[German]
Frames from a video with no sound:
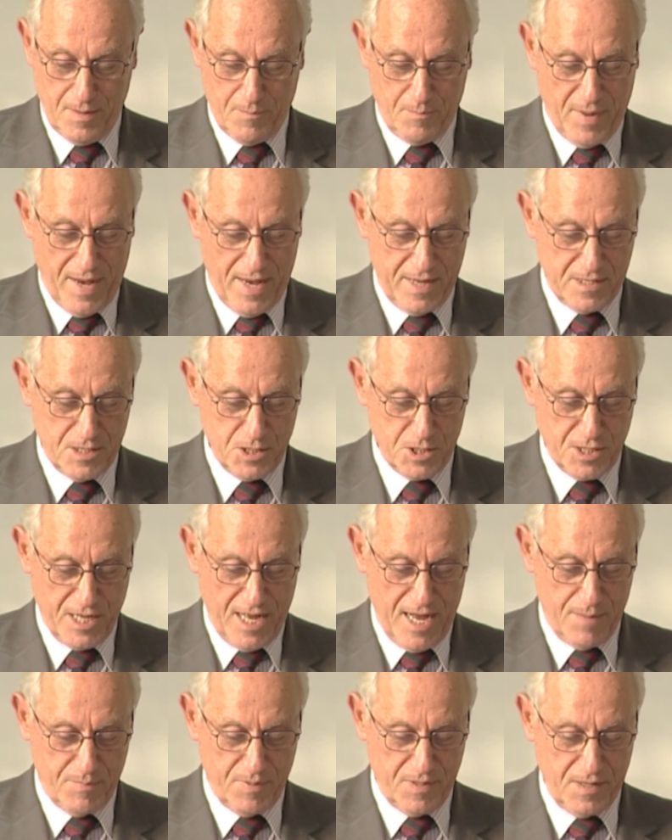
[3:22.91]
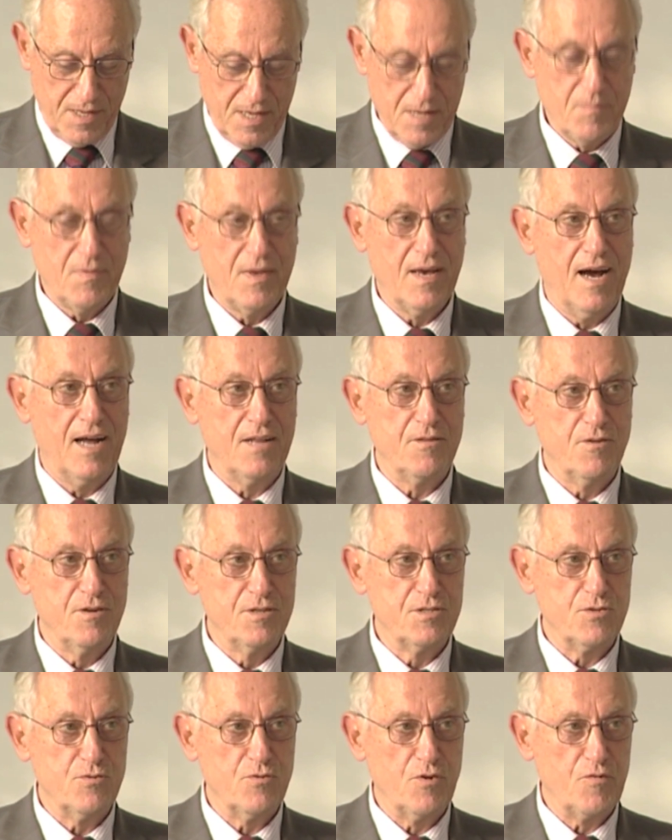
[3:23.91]
Beide starben im Jahr
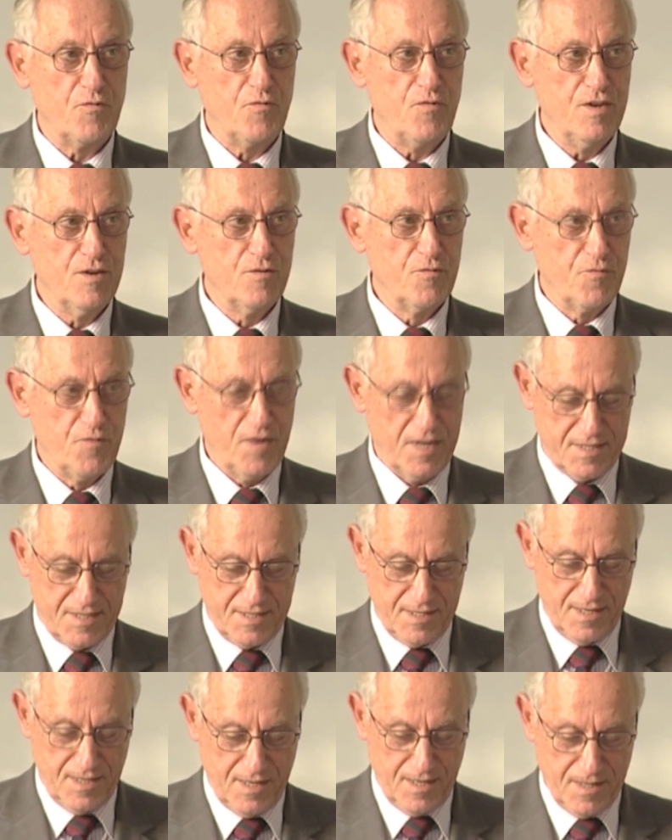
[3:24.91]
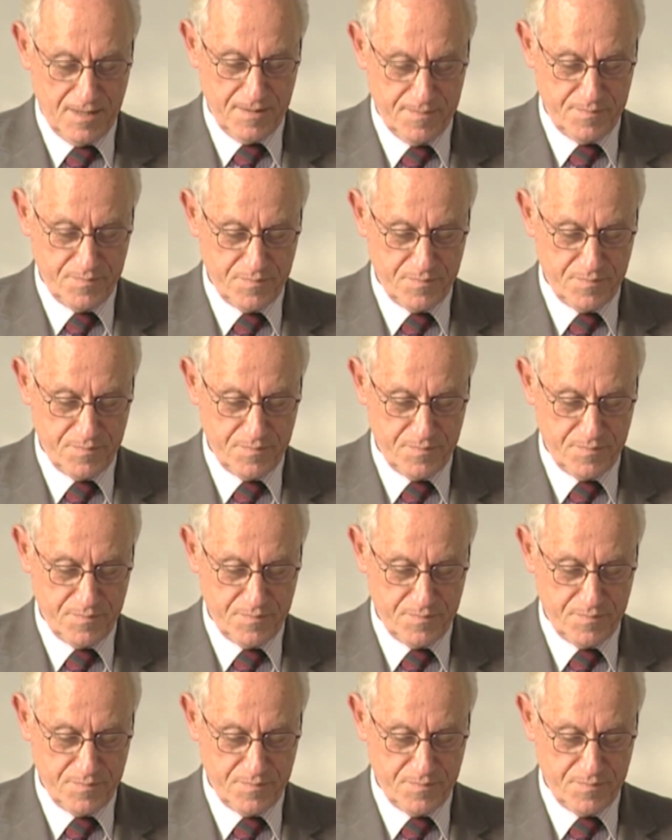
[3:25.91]
1944.